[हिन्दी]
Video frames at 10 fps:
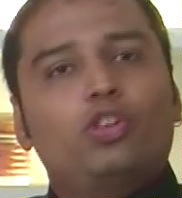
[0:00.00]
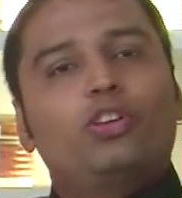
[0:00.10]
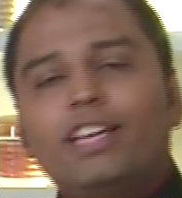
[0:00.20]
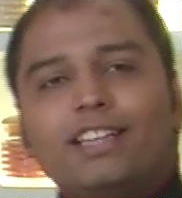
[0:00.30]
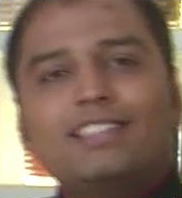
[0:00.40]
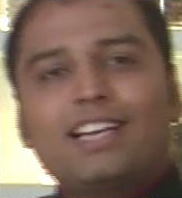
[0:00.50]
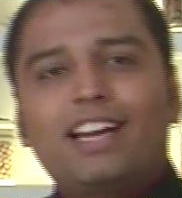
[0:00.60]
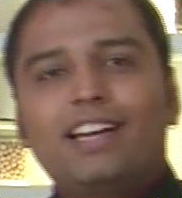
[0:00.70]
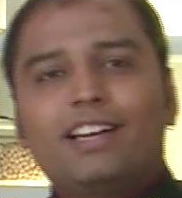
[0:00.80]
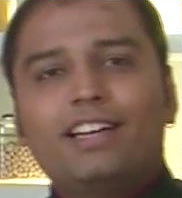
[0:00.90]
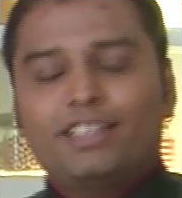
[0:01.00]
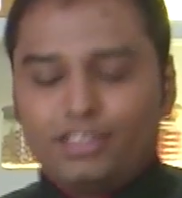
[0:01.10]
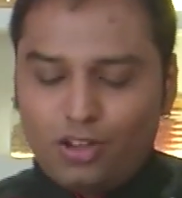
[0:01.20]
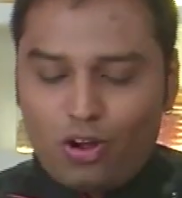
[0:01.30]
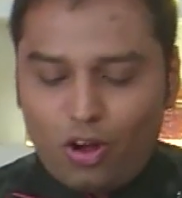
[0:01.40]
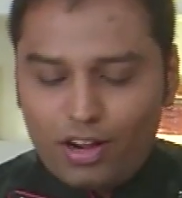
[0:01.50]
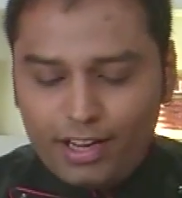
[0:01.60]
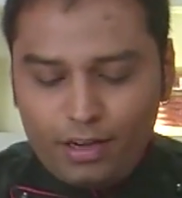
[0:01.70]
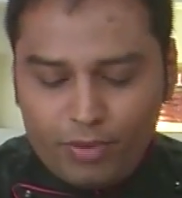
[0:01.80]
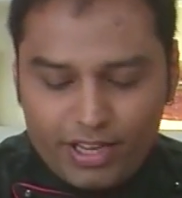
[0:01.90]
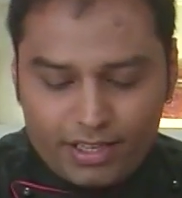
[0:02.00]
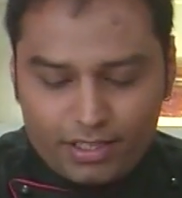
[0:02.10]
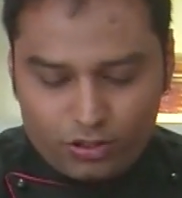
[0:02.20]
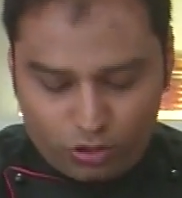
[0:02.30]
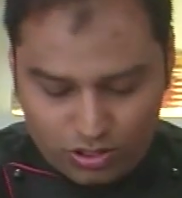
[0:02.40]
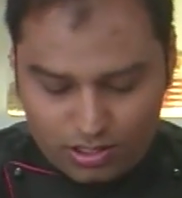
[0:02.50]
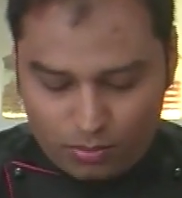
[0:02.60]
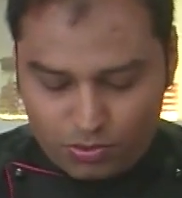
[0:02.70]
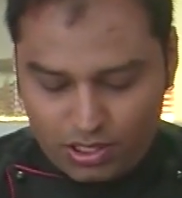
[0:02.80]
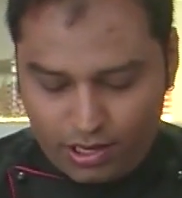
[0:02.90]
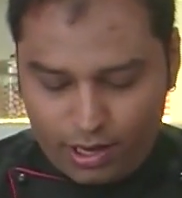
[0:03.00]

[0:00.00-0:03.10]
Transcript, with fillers: तो ये थे सारे इंग्रेडिएंट्स और इनमें जो सबसे